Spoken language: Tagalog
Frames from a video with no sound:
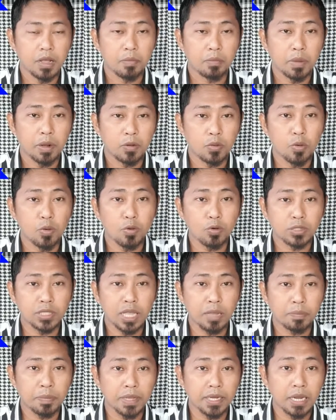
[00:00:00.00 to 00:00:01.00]

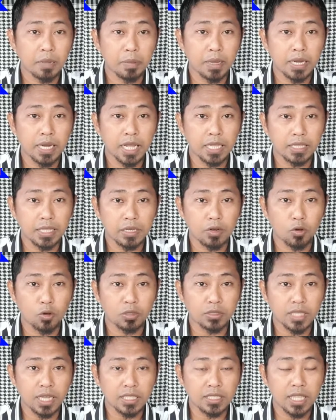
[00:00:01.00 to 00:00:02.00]
pag-uusapan naman natin
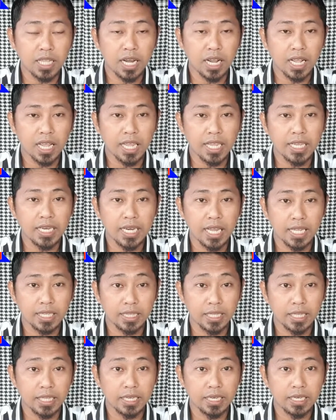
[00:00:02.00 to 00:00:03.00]
o tatalakayin
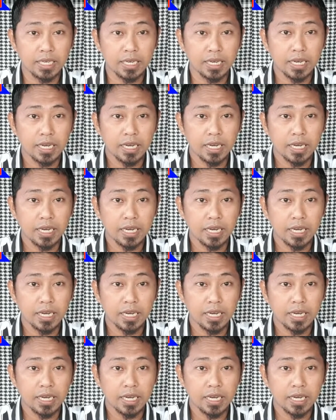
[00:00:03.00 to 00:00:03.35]
natin